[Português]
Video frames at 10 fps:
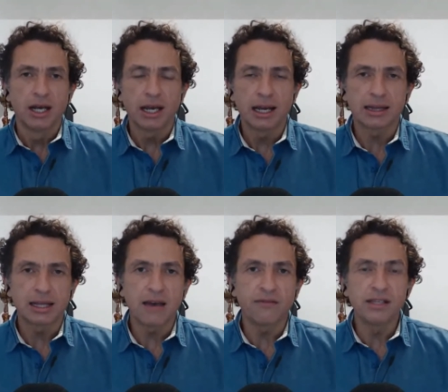ele
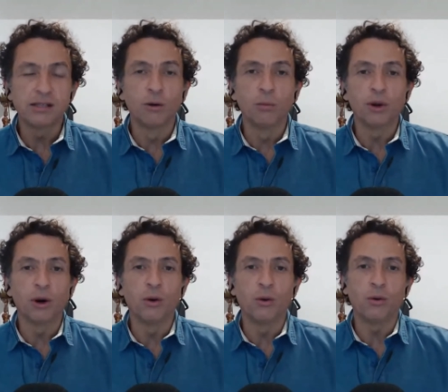até
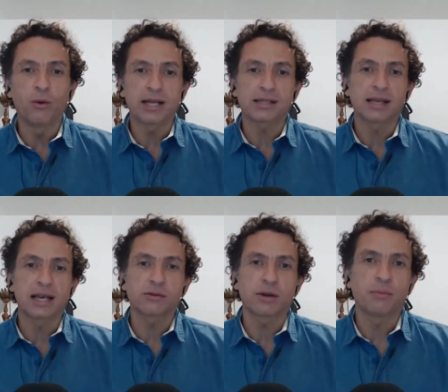vislumbrou um
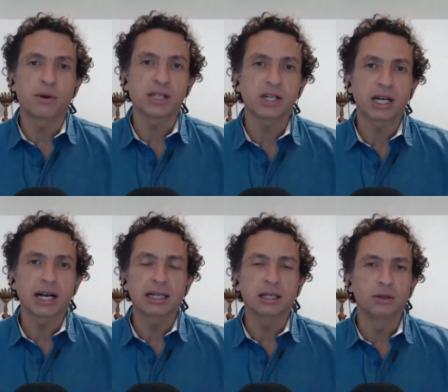acesso após a
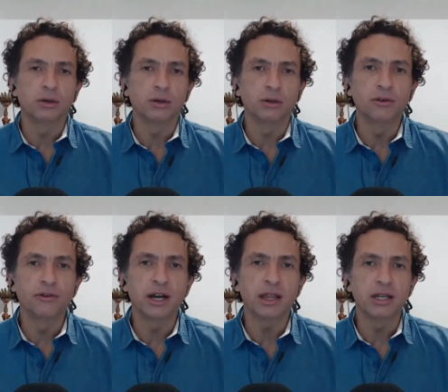chegada do, do
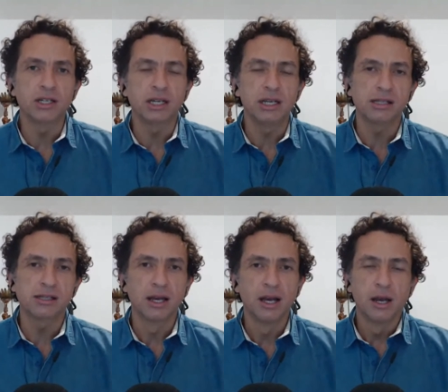Fernando
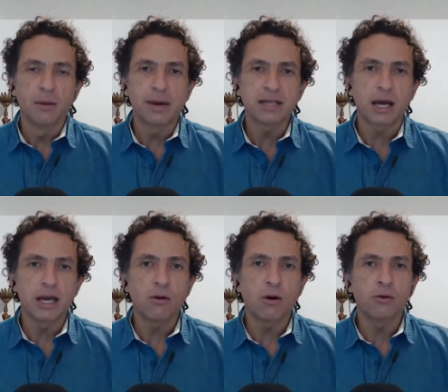Diniz, mas
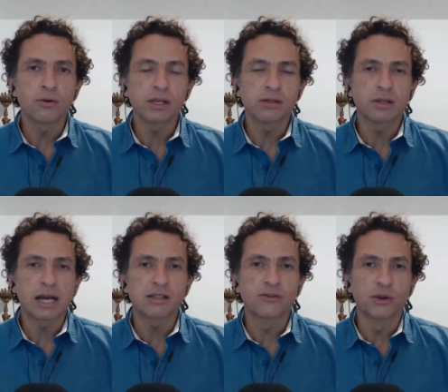aí com alguns
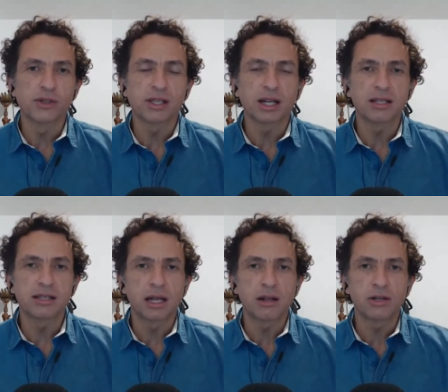resultados
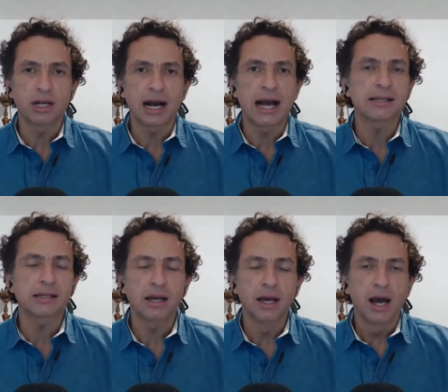frustrantes dentro de
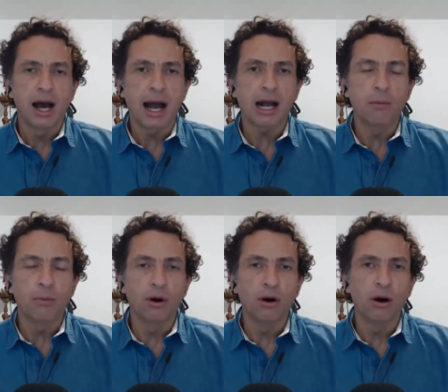casa,
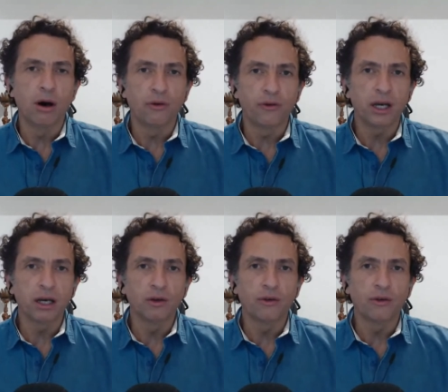acabou ficando